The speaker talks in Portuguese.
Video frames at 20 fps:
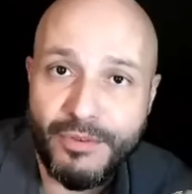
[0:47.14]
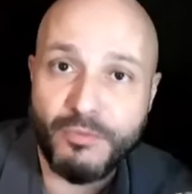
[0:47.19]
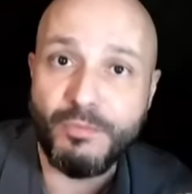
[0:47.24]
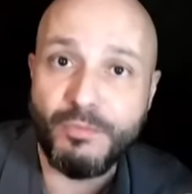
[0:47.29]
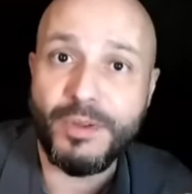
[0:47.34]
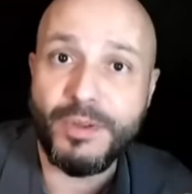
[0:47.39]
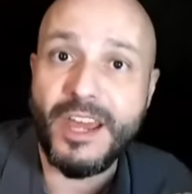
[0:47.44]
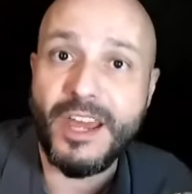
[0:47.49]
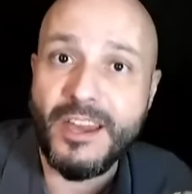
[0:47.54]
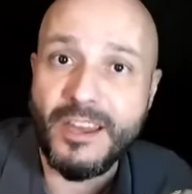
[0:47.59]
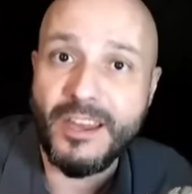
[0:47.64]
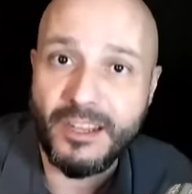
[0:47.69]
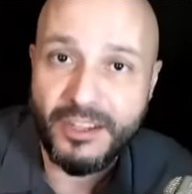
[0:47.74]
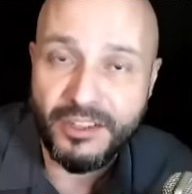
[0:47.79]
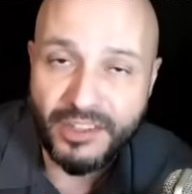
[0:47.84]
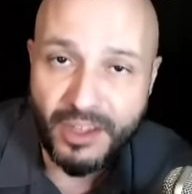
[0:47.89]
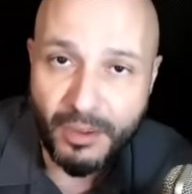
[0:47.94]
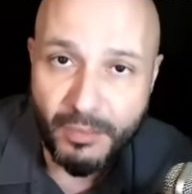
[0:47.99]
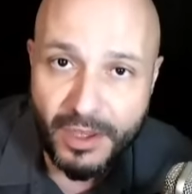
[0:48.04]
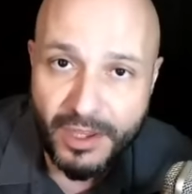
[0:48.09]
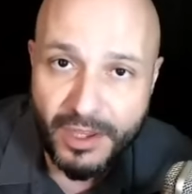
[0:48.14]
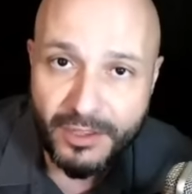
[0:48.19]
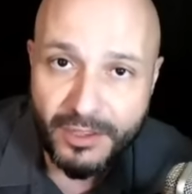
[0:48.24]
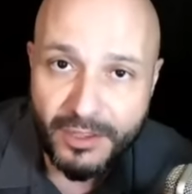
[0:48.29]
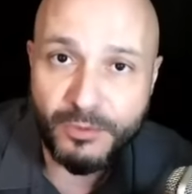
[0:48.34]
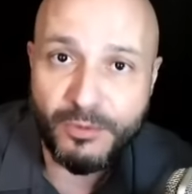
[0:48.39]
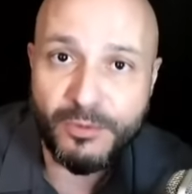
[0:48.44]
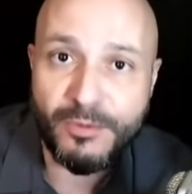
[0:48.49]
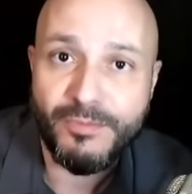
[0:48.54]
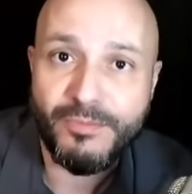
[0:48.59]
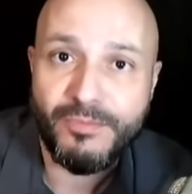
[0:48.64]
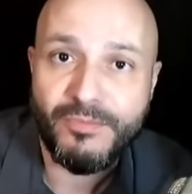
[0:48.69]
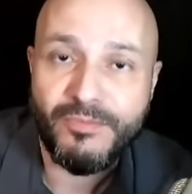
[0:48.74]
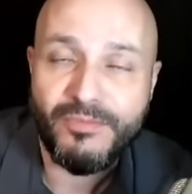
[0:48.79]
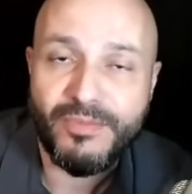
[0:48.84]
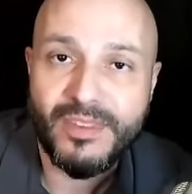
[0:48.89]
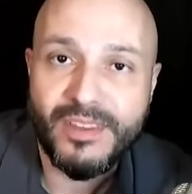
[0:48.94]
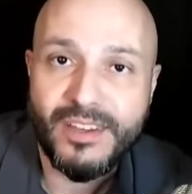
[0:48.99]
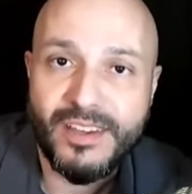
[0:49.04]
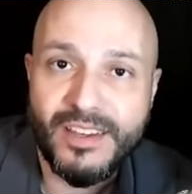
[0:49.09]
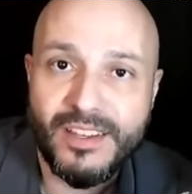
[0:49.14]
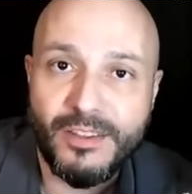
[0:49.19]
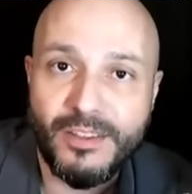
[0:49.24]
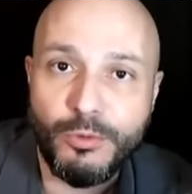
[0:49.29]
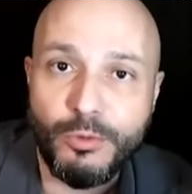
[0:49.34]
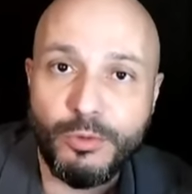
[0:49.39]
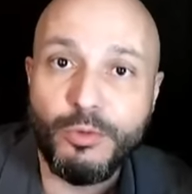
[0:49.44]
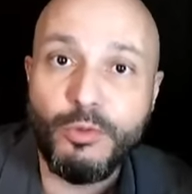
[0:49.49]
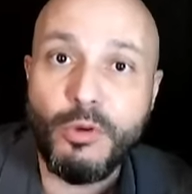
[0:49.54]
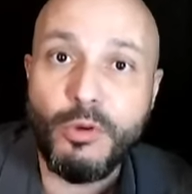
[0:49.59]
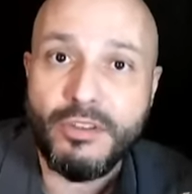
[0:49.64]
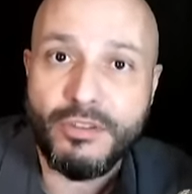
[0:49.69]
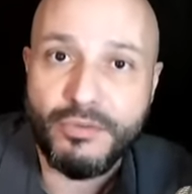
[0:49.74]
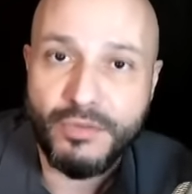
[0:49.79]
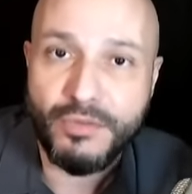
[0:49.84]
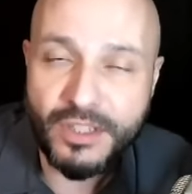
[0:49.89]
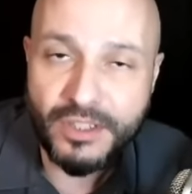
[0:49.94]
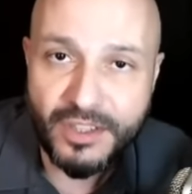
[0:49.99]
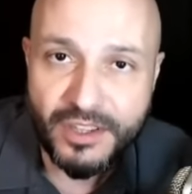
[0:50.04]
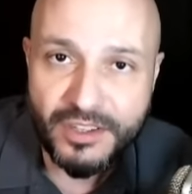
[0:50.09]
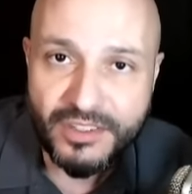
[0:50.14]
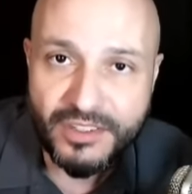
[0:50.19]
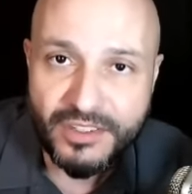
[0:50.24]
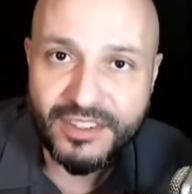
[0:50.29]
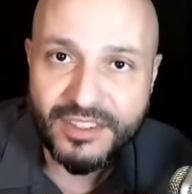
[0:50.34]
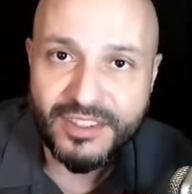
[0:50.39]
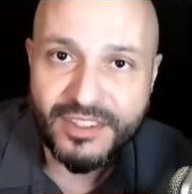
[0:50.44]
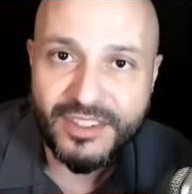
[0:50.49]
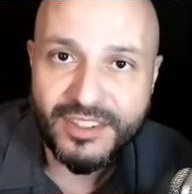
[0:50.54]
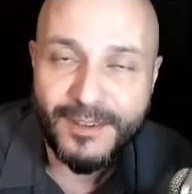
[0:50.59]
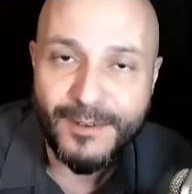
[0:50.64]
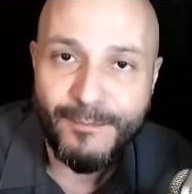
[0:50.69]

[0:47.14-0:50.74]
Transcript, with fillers: um pré-lançamento do Duas Vidas,